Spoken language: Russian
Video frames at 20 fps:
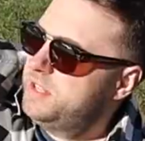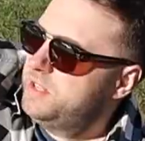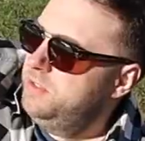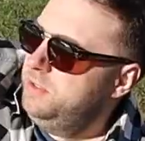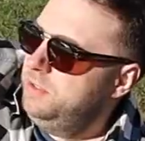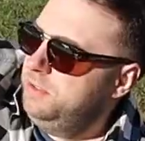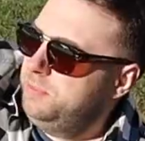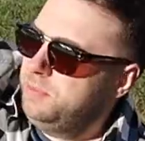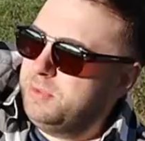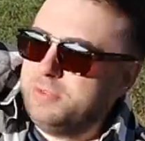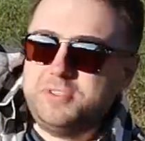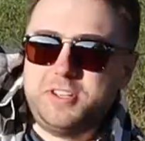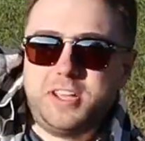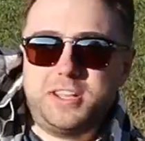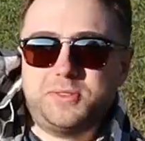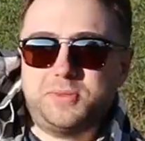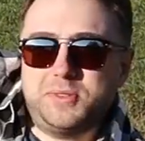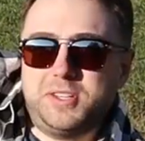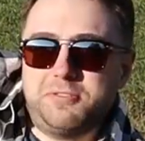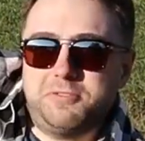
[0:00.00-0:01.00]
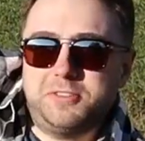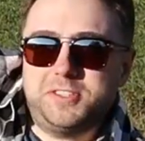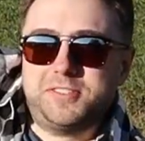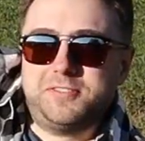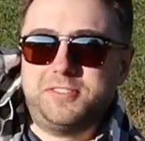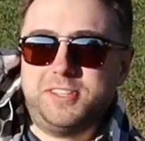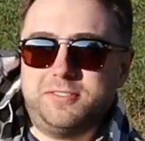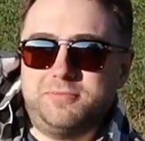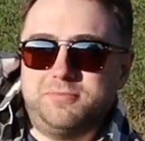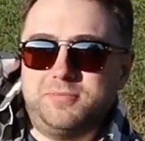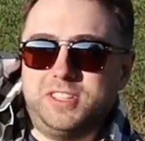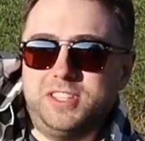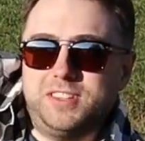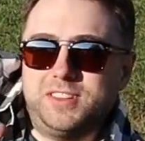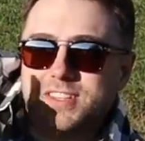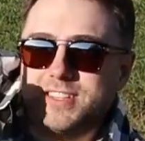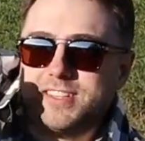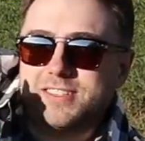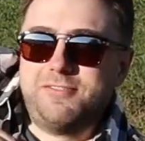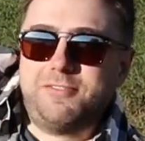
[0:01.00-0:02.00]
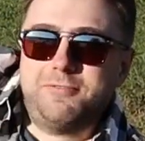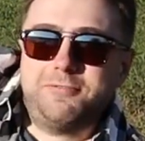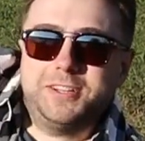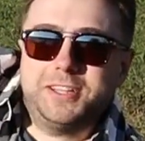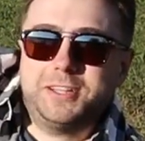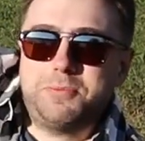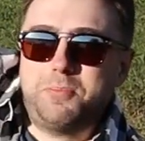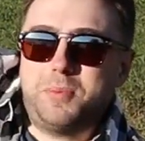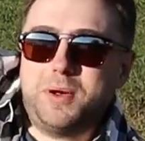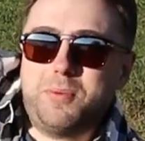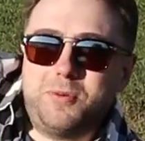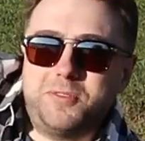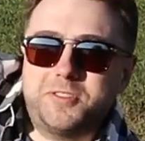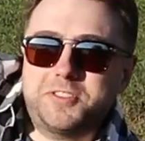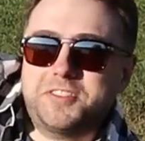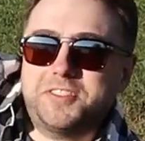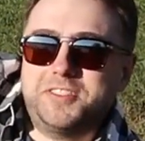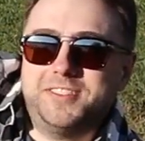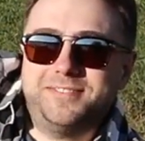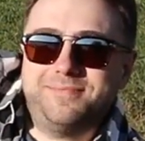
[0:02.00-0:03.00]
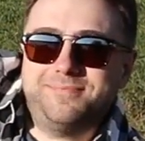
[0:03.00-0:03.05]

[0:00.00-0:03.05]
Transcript: Так что получайте удовольствие, индекс вам в этом поможет.